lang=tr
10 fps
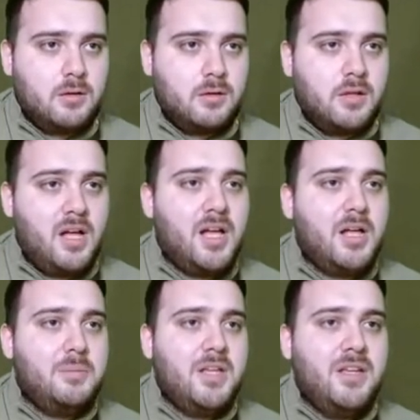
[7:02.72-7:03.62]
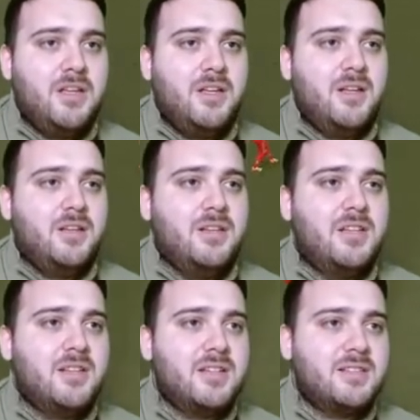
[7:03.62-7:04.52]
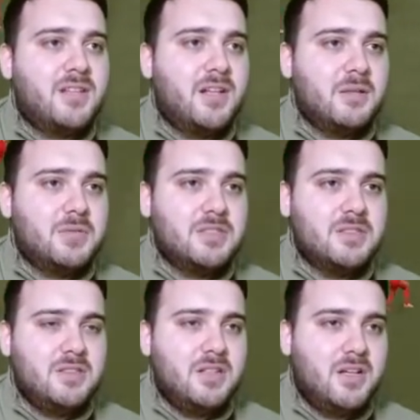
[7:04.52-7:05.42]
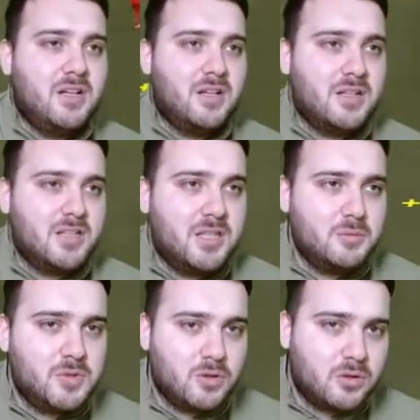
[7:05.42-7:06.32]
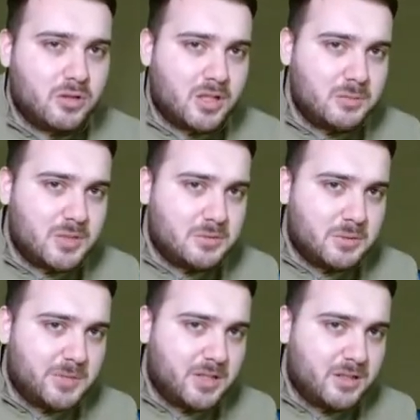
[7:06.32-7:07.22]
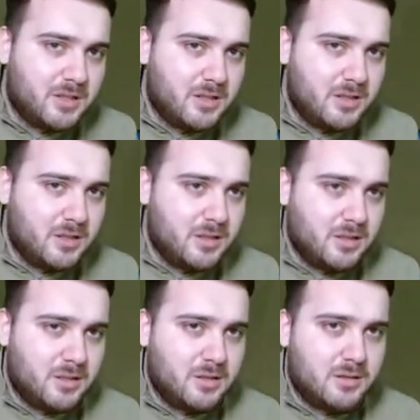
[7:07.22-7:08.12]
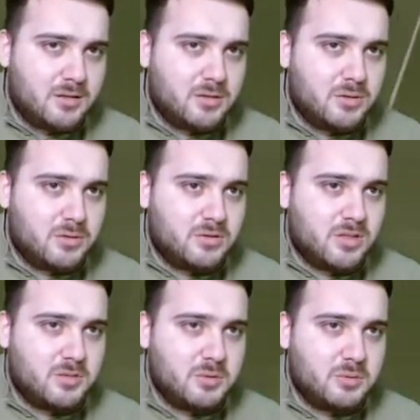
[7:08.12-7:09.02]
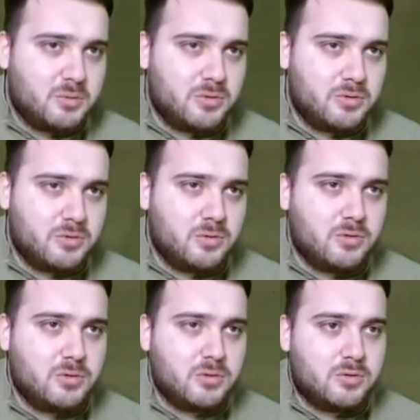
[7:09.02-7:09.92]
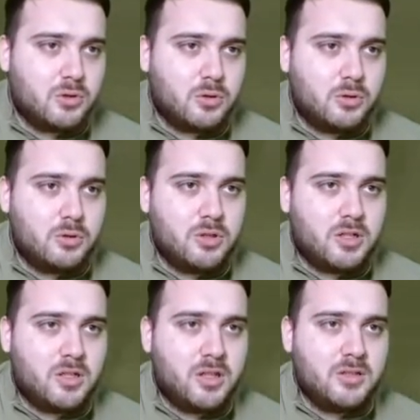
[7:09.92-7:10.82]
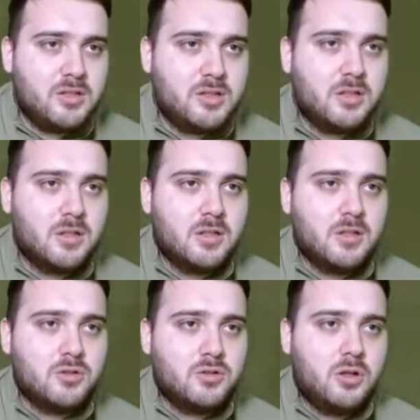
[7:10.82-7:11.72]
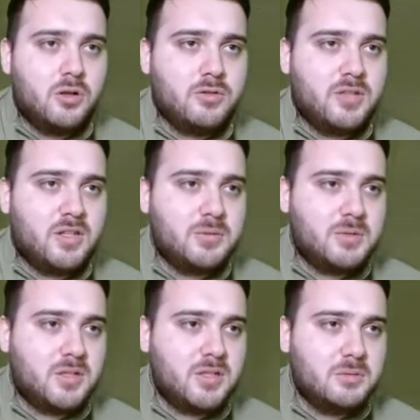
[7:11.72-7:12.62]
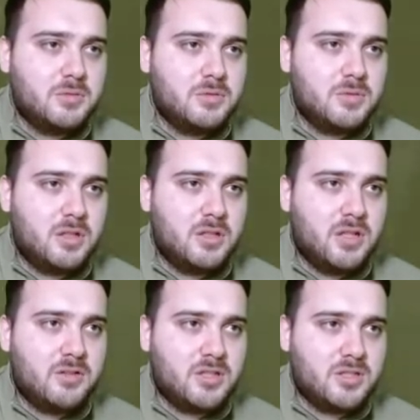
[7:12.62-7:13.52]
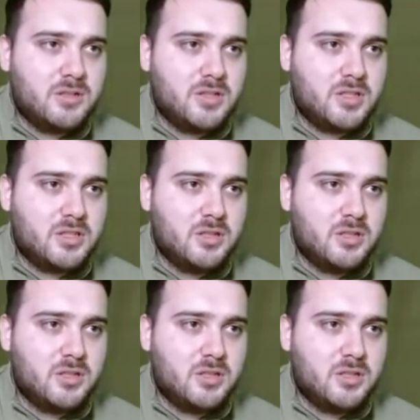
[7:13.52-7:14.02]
Abi neden sen almadın ya? Kimdi o göremedim ama. Çok saçma bir pozisyon oldu. Çok kötü yakalandık. Şöyle offside'a bırakalım yavaş yavaş.